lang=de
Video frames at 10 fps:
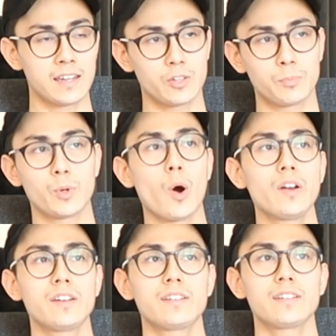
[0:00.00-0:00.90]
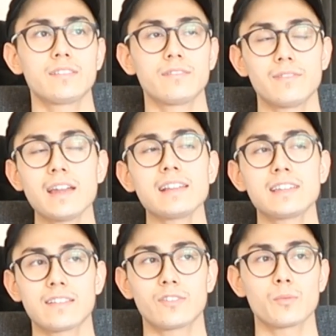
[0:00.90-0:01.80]
Das bedeutet, wenn
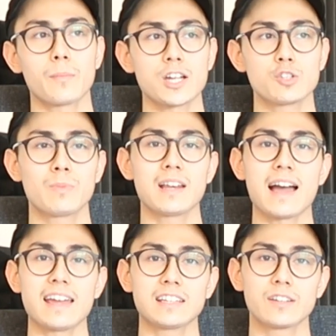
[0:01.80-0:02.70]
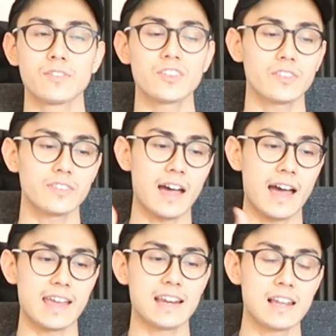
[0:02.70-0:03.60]
ich jetzt zum Beispiel einen gewissen
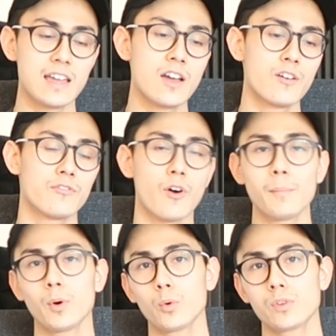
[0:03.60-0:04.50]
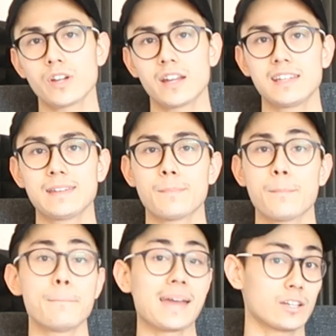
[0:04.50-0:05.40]
Teil vom
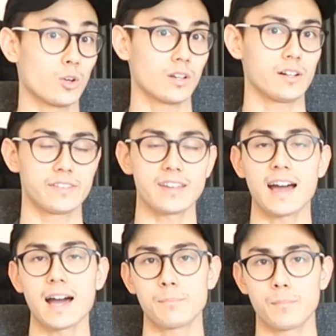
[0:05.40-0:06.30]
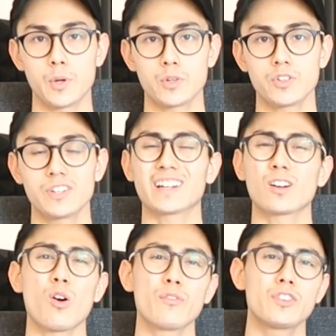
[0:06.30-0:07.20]
Unternehmen McDonald's haben möchte,
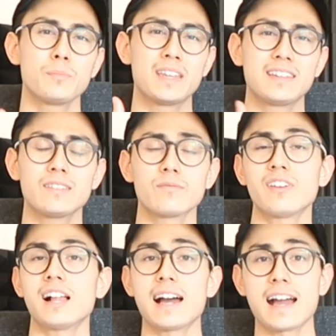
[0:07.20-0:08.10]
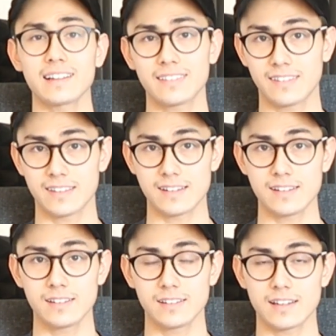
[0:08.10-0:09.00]
dann kaufe ich mir in diesem Fall
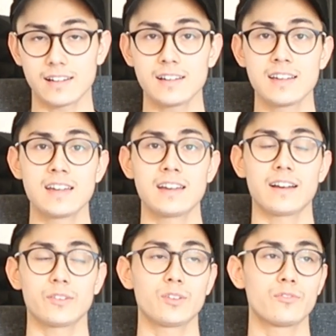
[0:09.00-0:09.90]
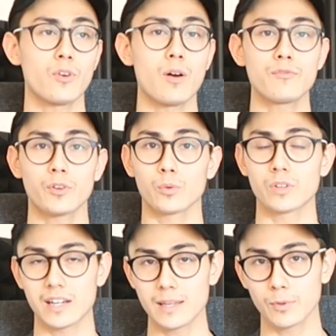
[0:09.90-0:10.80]
Aktien, ja? also eine Form von
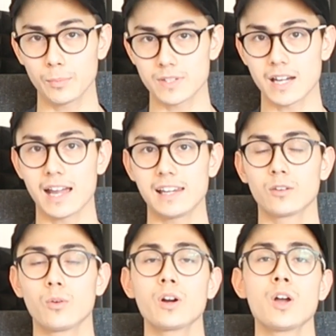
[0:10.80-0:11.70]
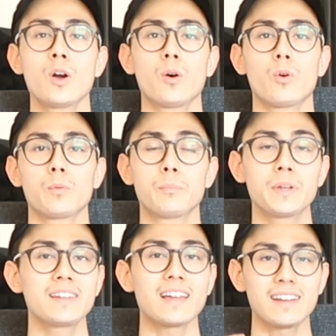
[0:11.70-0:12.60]
Unternehmensbeteiligung und
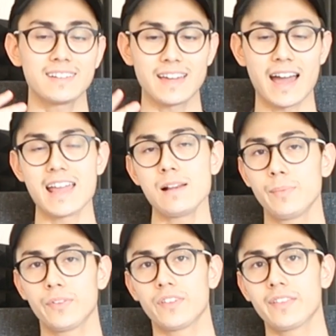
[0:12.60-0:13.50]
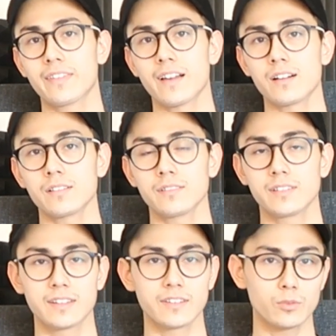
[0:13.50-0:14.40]
bin dann Teilbesitzer
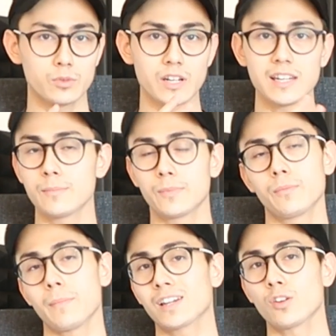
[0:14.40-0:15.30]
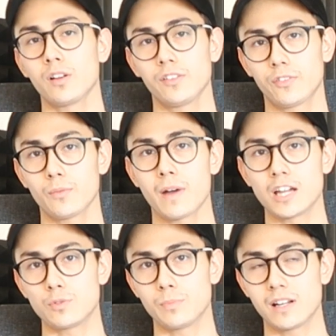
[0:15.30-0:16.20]
dieses Unternehmens, McDonald's zum
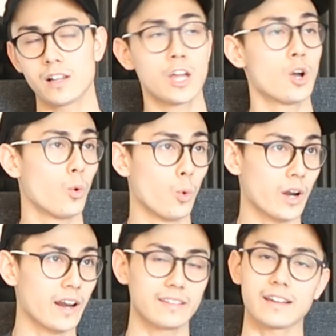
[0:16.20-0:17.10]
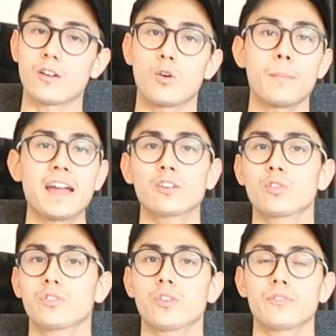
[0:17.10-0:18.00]
Beispiel oder das kann auch
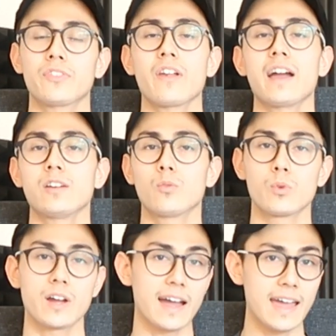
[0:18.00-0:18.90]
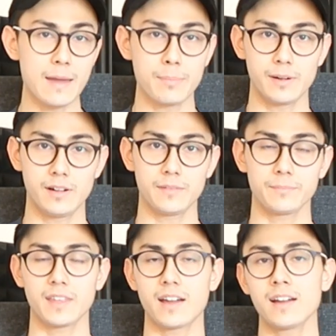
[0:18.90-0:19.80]
Microsoft sein oder Apple.
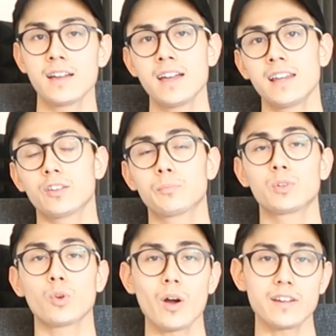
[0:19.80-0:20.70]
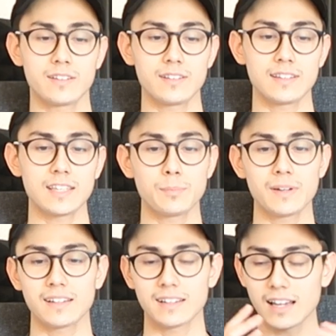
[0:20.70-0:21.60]
Ja? Das bedeutet, ich
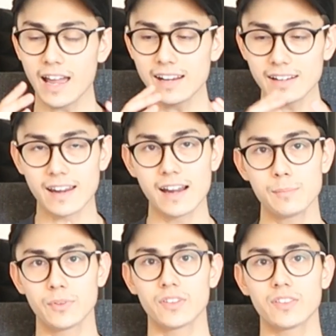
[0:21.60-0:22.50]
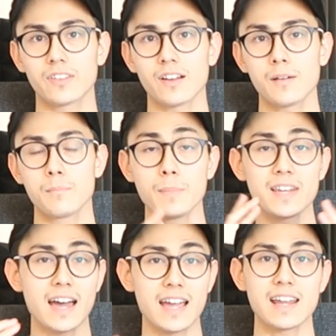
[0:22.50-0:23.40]
bin ein kleiner Teilbesitzer
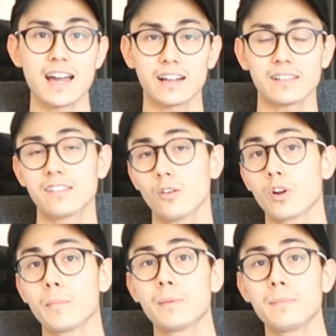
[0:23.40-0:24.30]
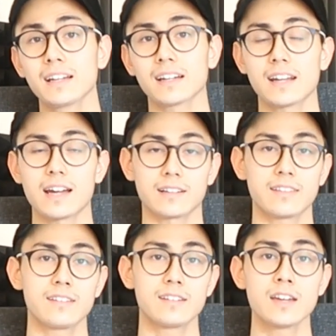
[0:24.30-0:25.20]
mit einer Aktie oder mit mehreren
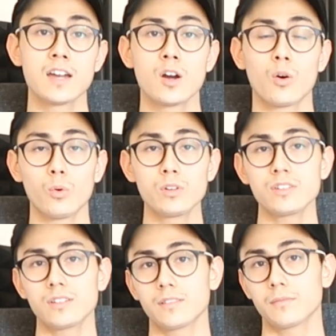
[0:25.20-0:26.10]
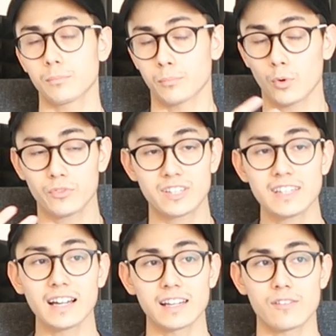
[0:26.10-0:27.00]
Aktien und
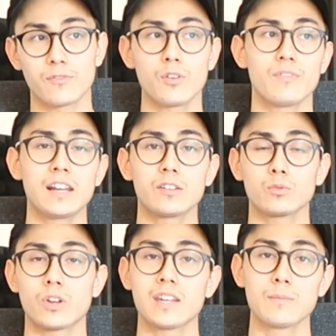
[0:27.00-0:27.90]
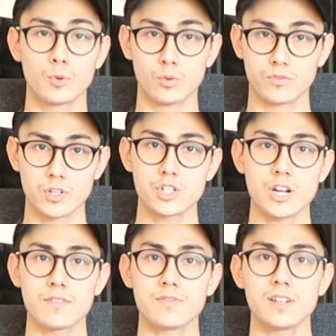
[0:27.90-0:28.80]
profitiere davon, wenn das Unternehmen gut
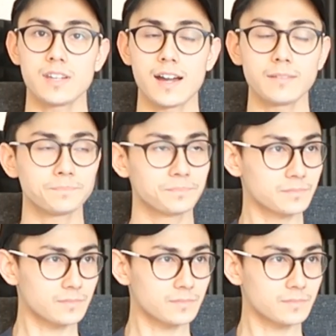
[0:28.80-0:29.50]
wirtschaftet, ja,